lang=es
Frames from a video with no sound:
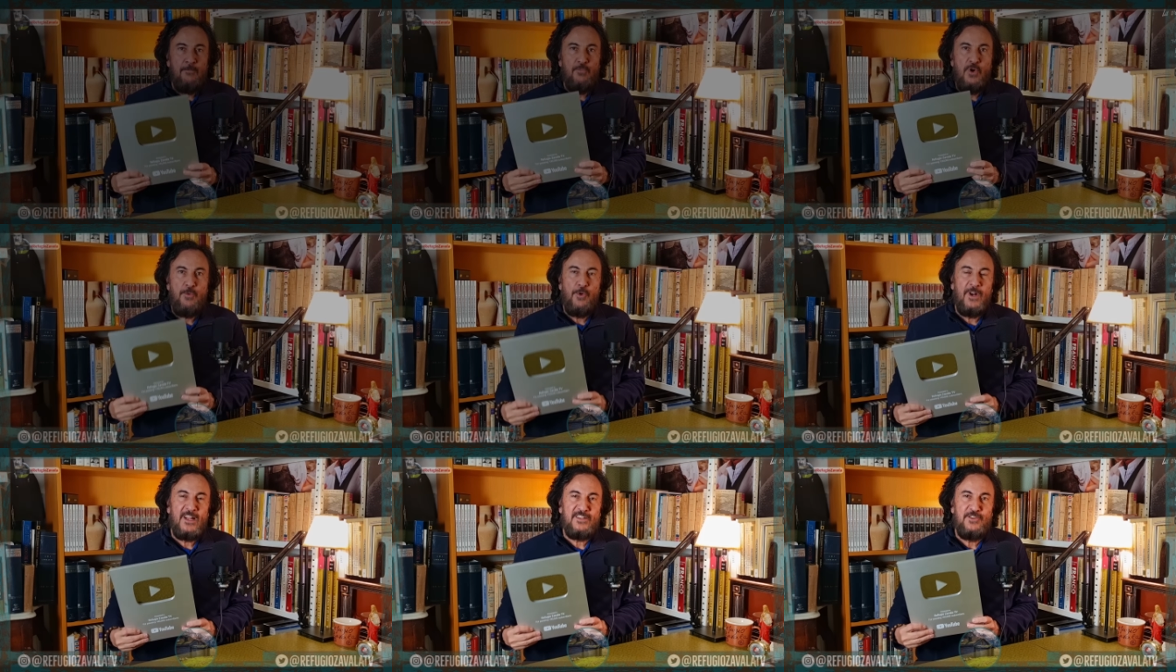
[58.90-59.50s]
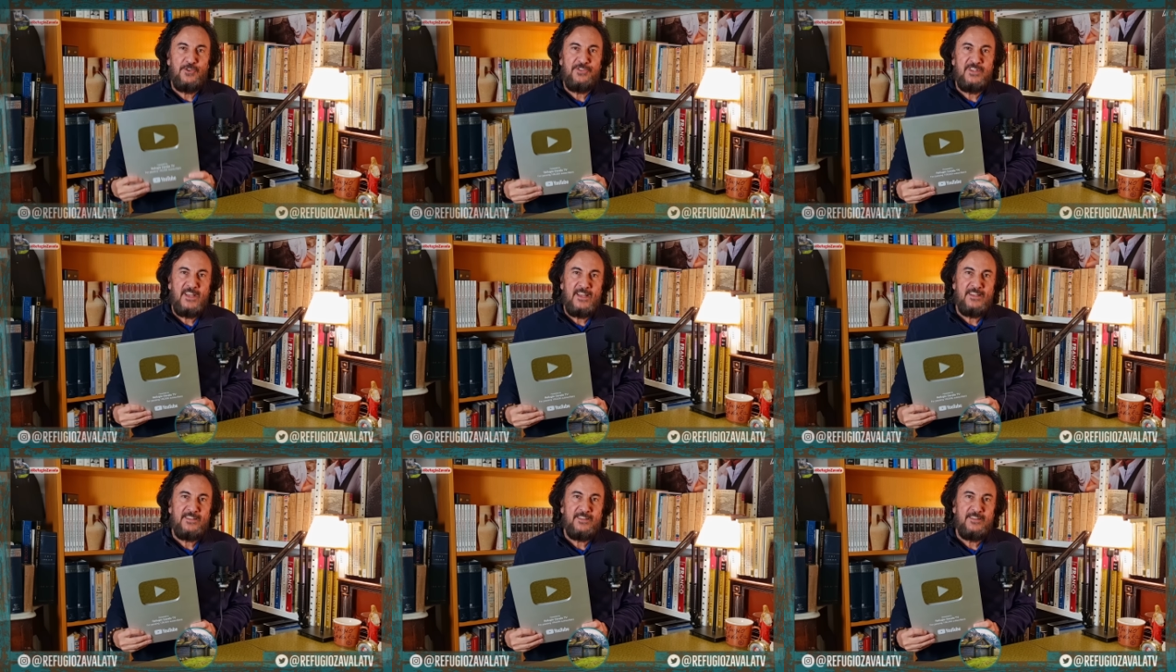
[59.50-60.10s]
Muy buenas
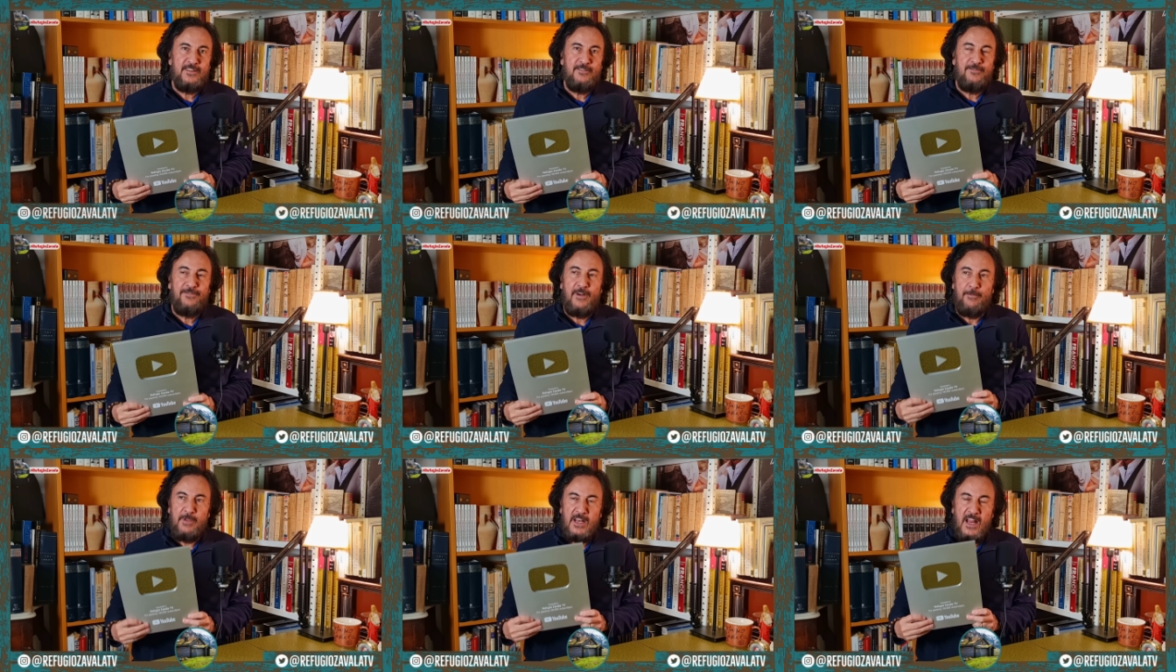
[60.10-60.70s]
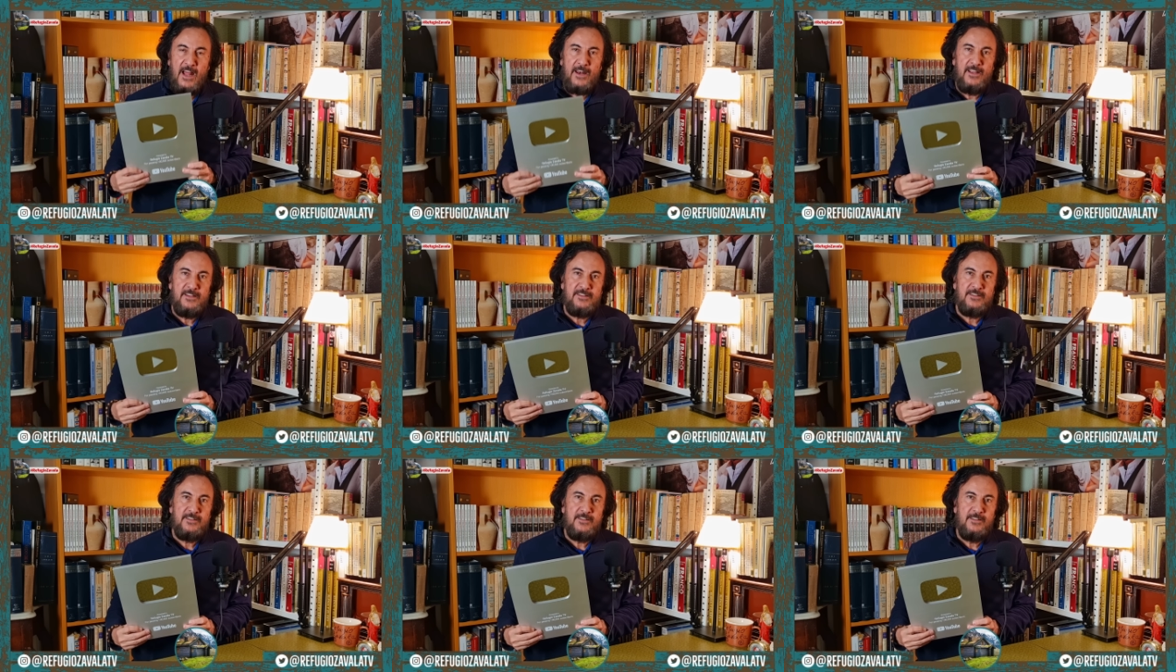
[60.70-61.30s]
noches,
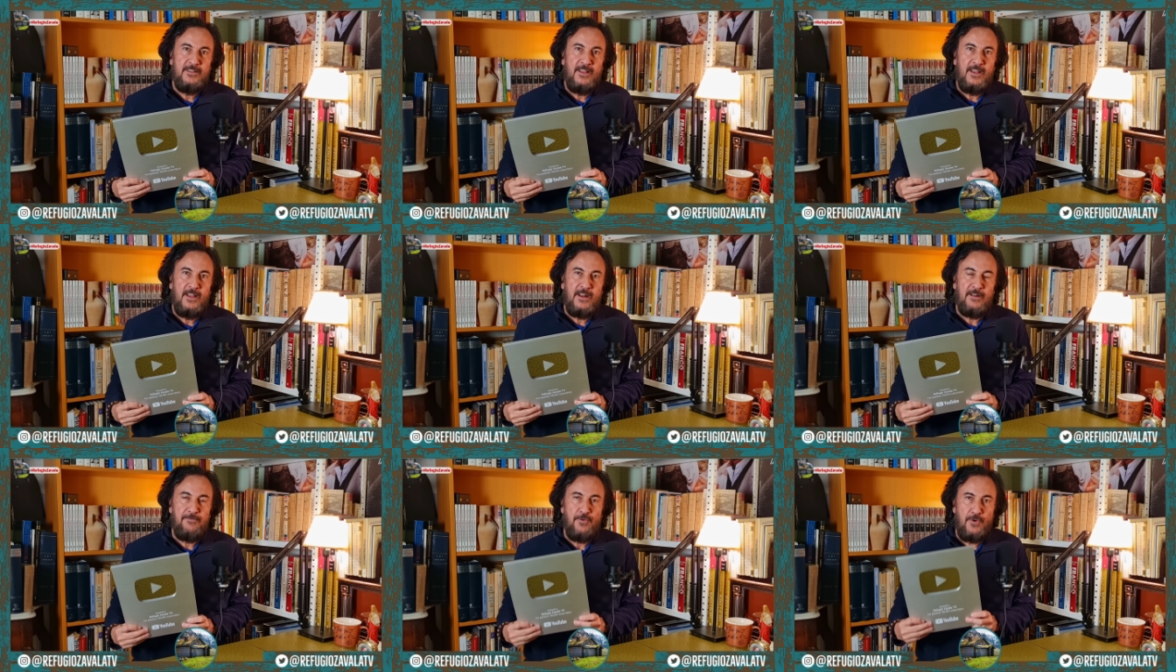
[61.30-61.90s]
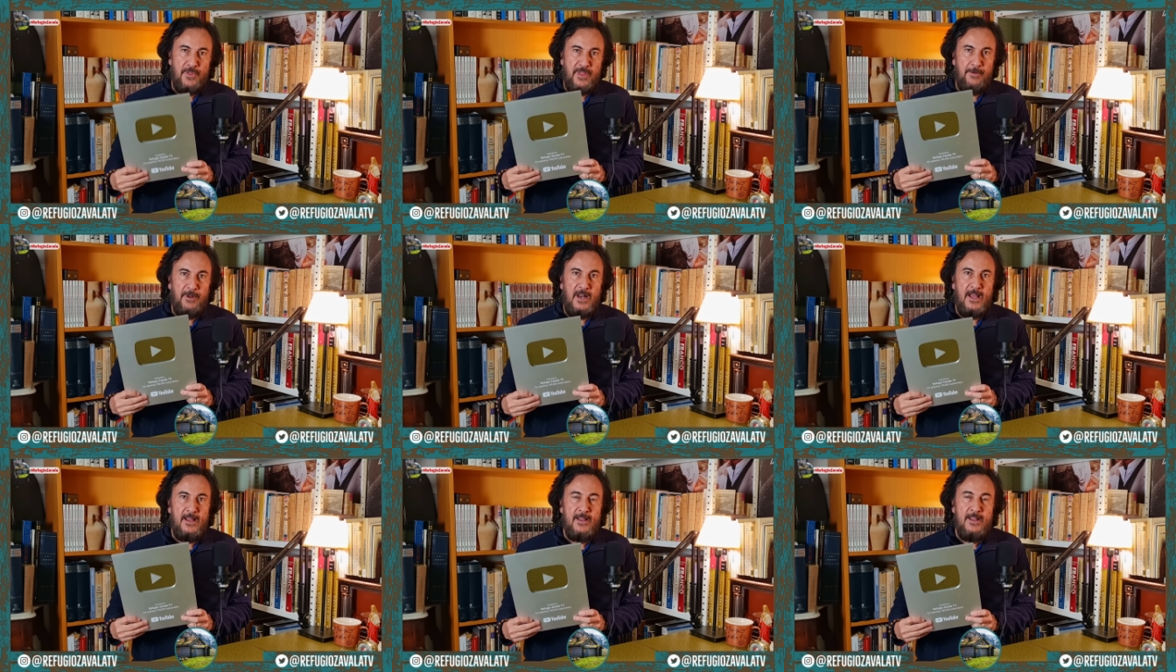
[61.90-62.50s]
familiares de Refugio
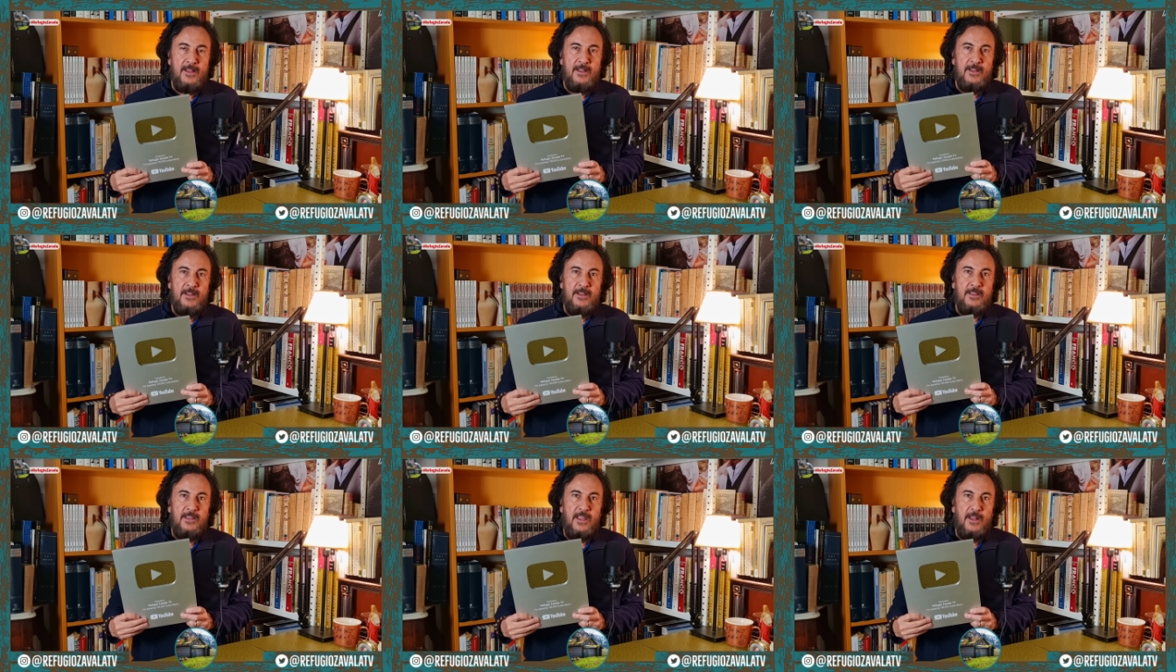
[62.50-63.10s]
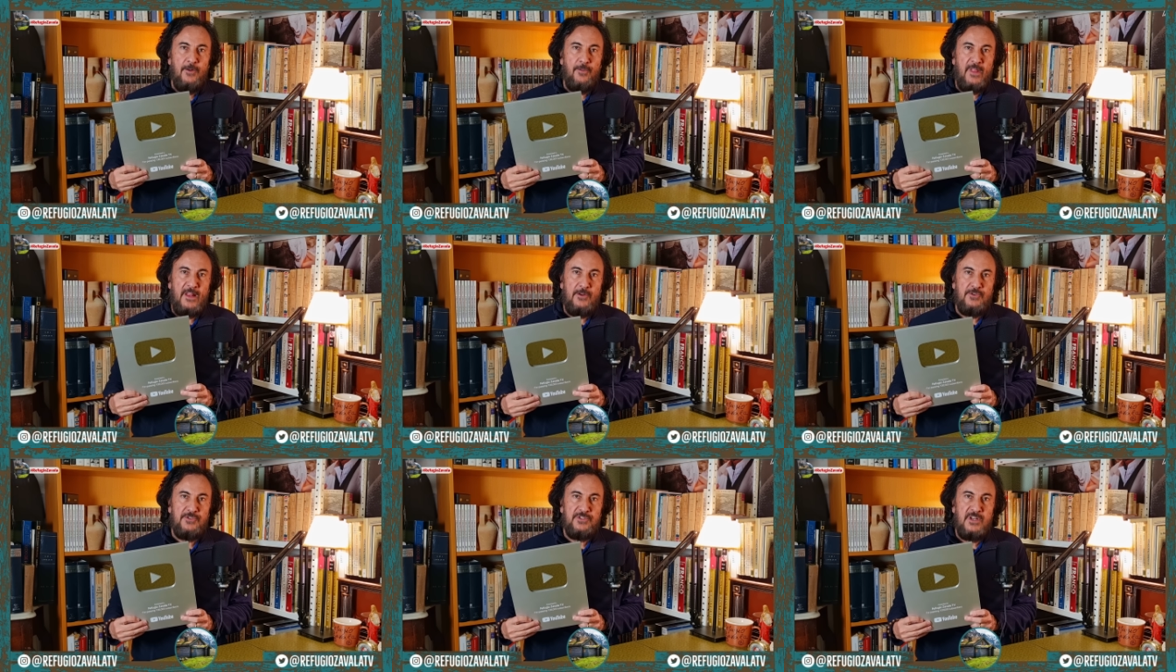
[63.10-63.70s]
Zabala. Quiero
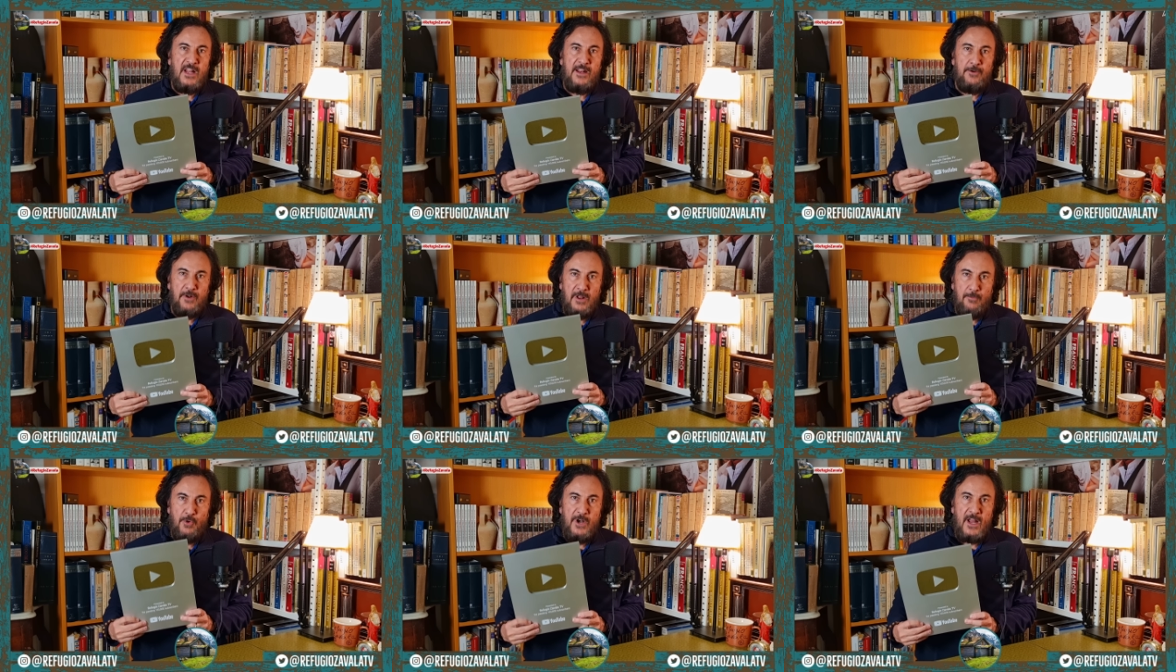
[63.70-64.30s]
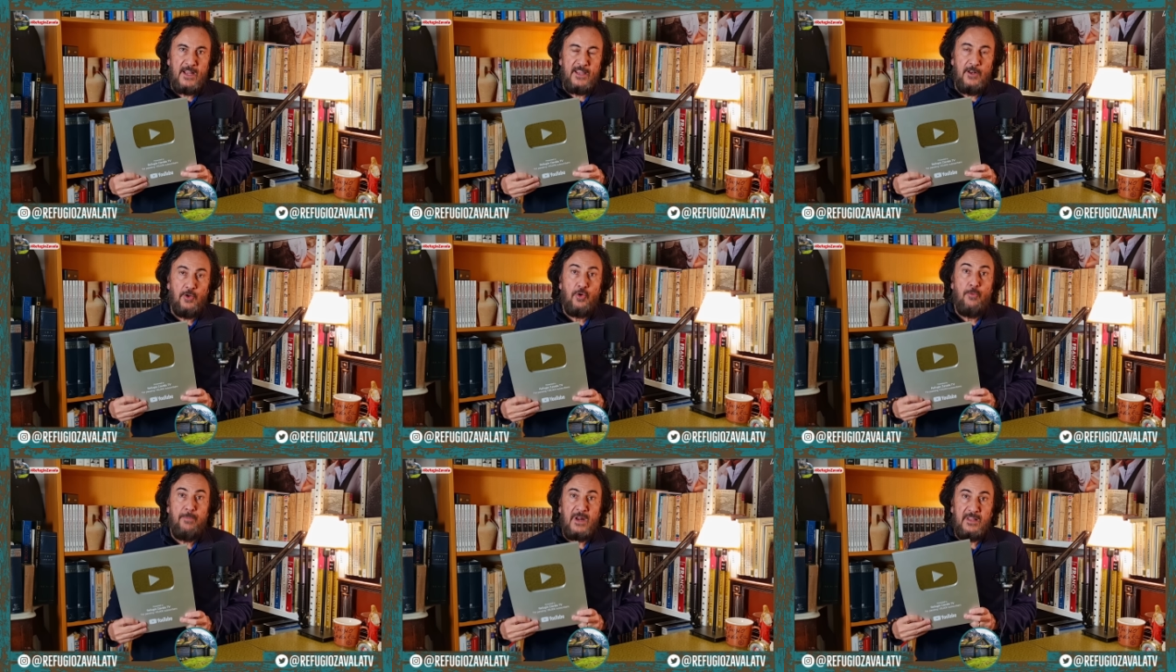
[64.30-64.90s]
daros la enhorabuena, quiero
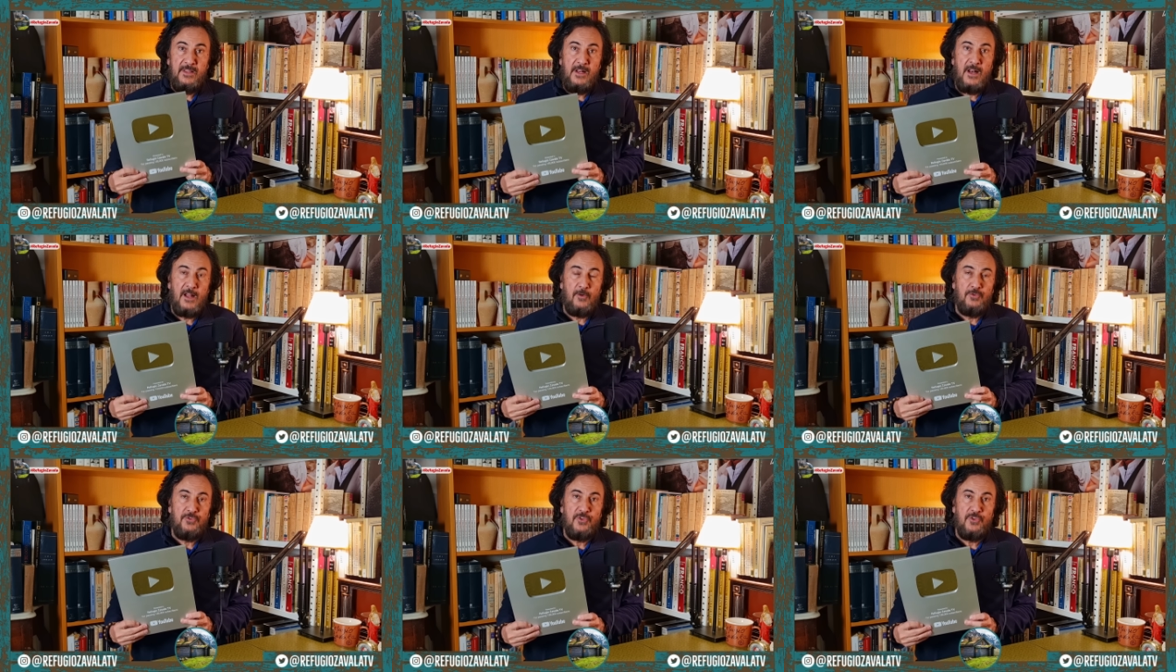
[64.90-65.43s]
compartirla con